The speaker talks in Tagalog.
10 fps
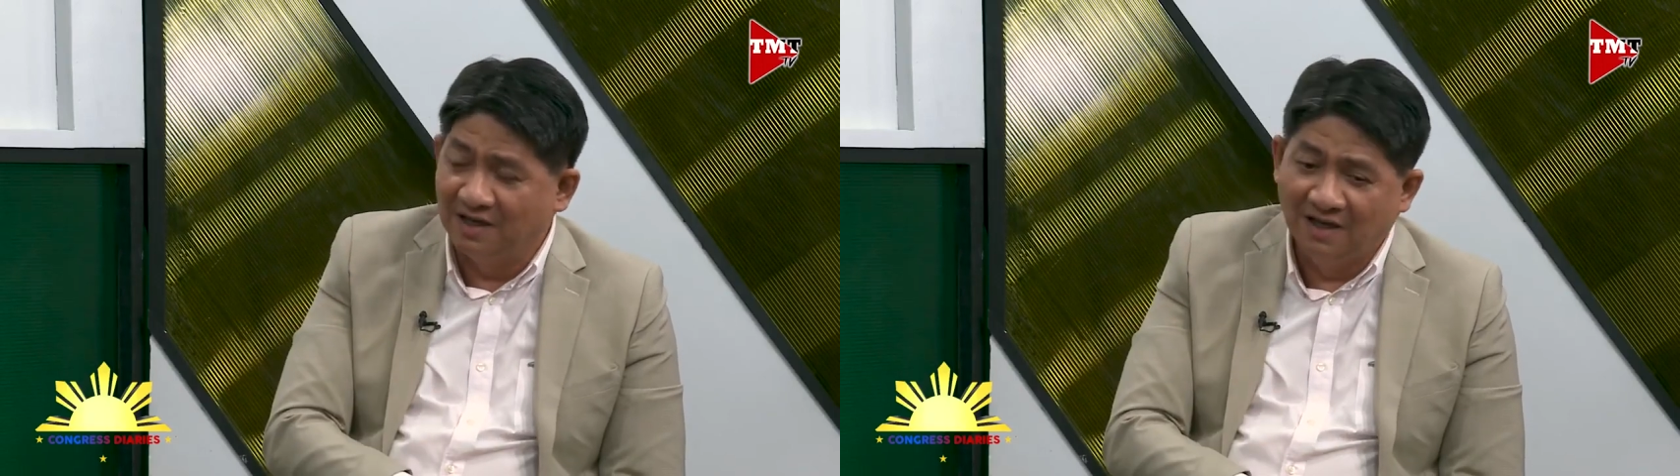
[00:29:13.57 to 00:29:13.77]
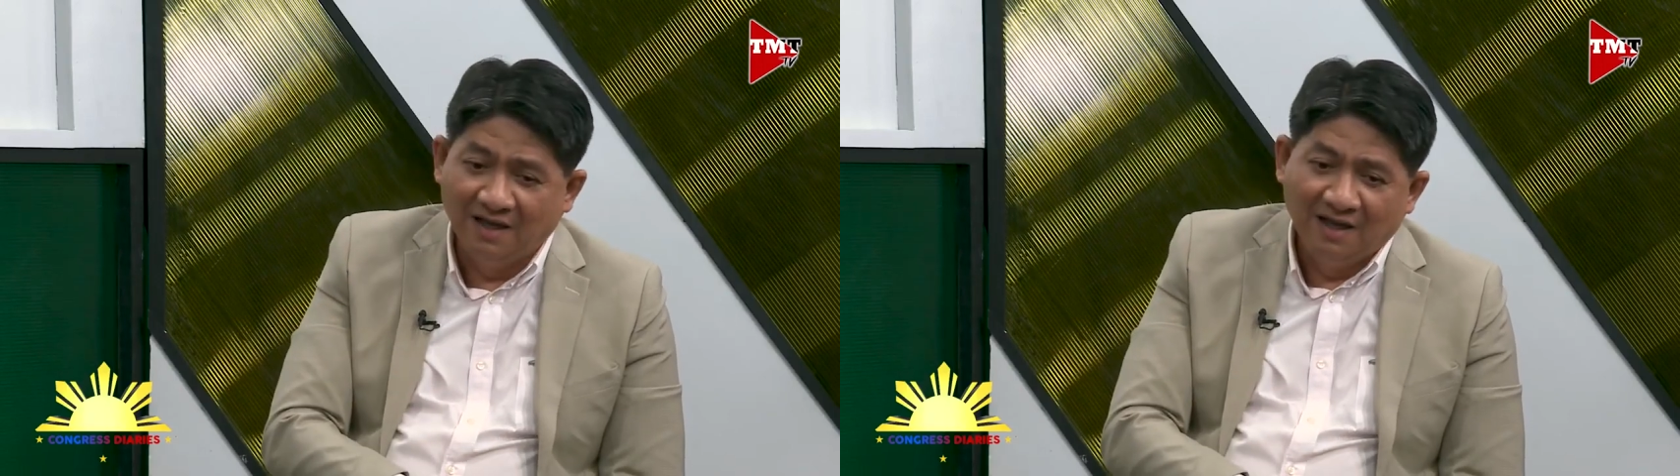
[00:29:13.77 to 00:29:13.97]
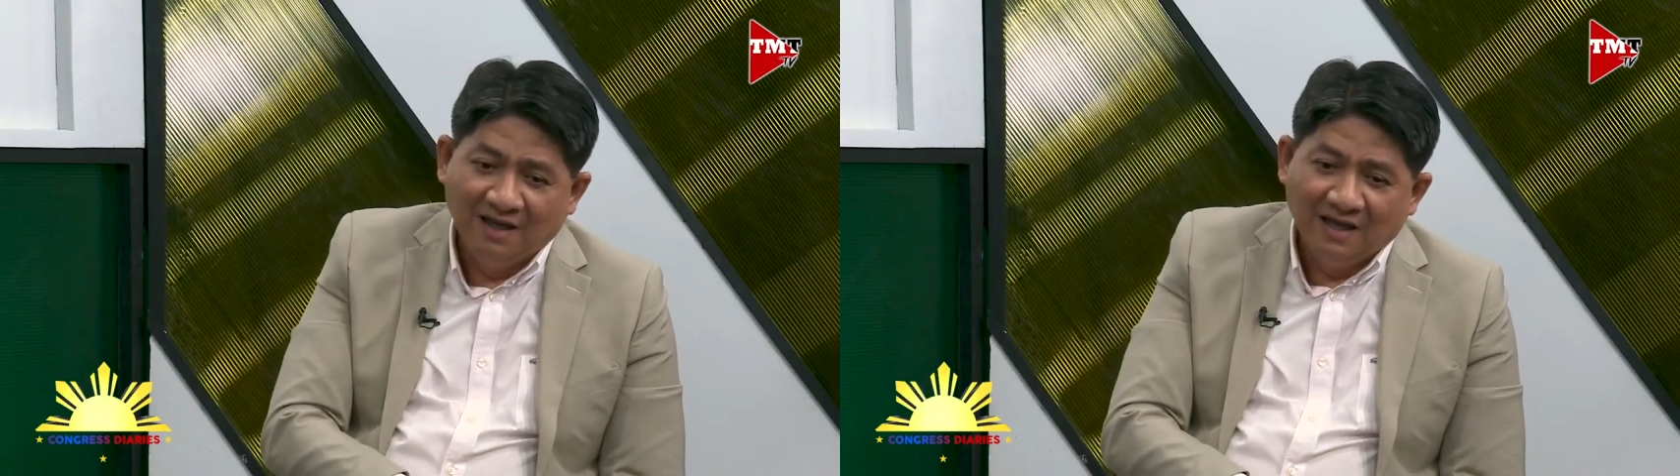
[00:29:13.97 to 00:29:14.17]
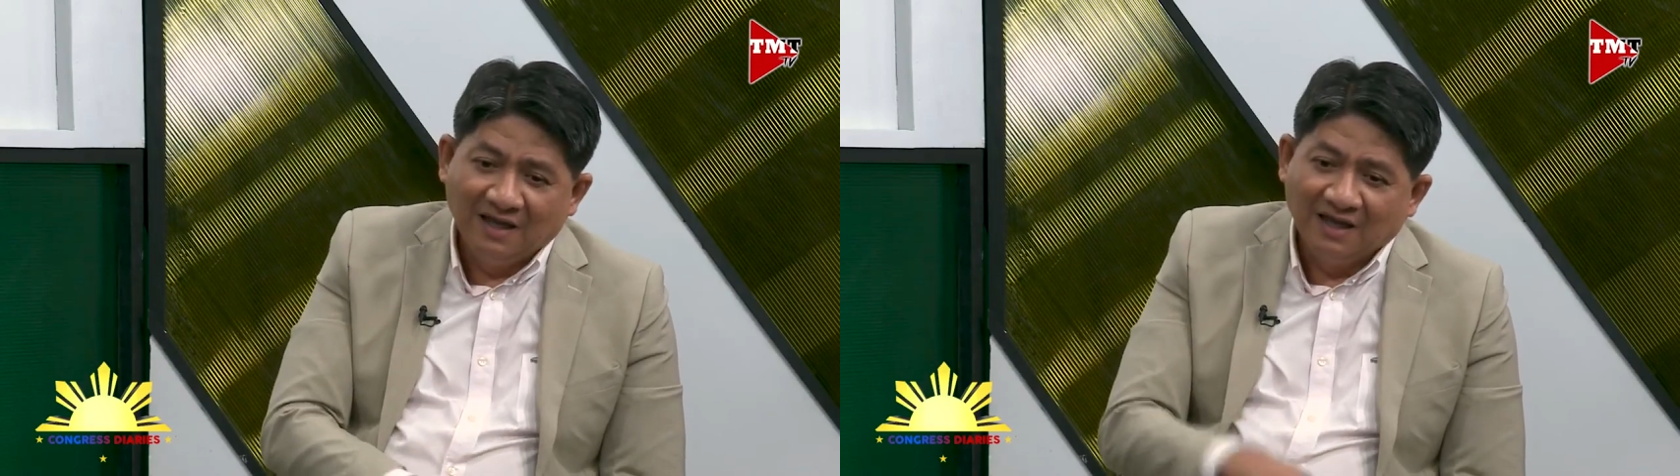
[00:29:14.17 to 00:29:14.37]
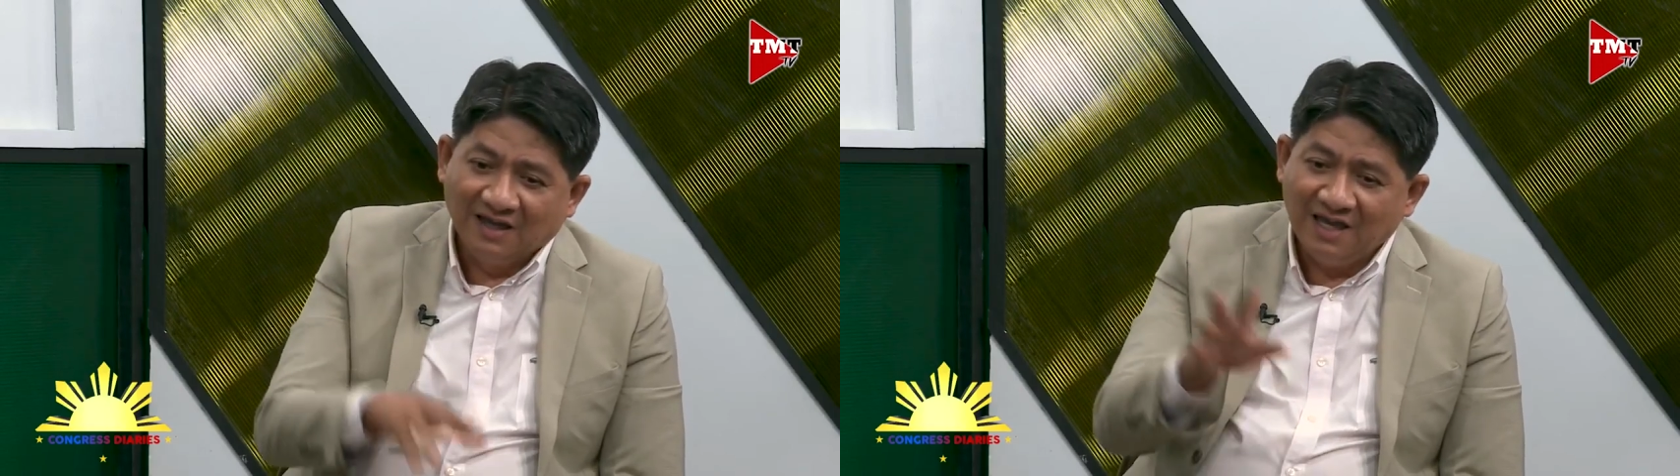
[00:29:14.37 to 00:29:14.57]
Mm.
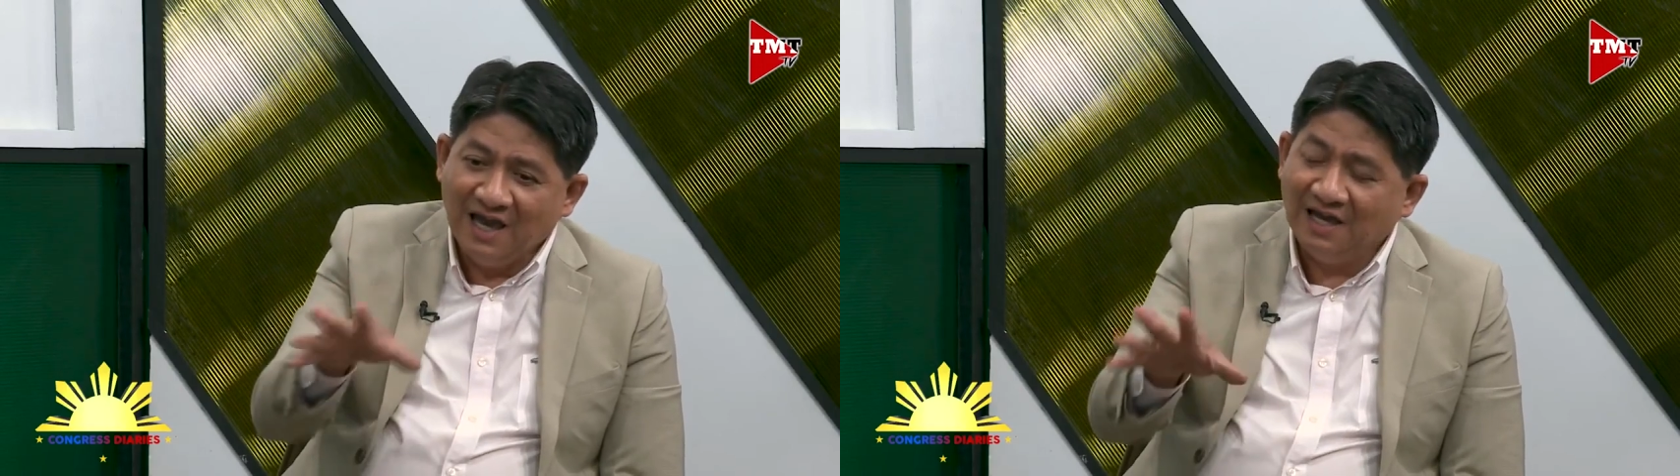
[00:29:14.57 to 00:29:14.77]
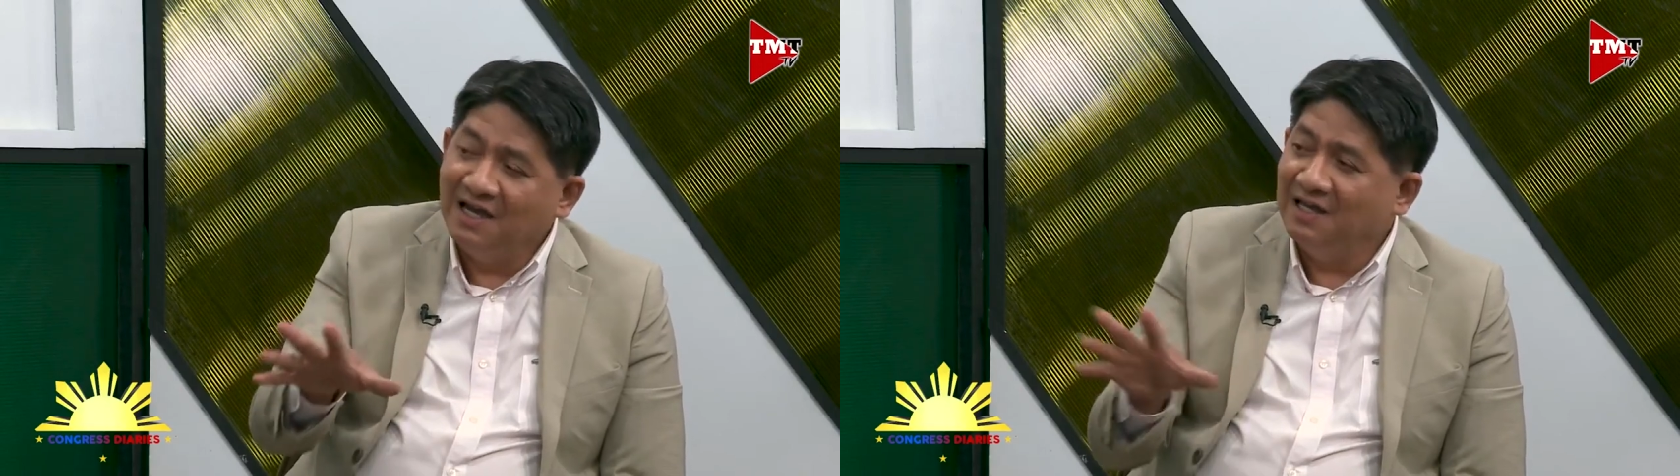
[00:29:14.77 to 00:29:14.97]
Kaya nga,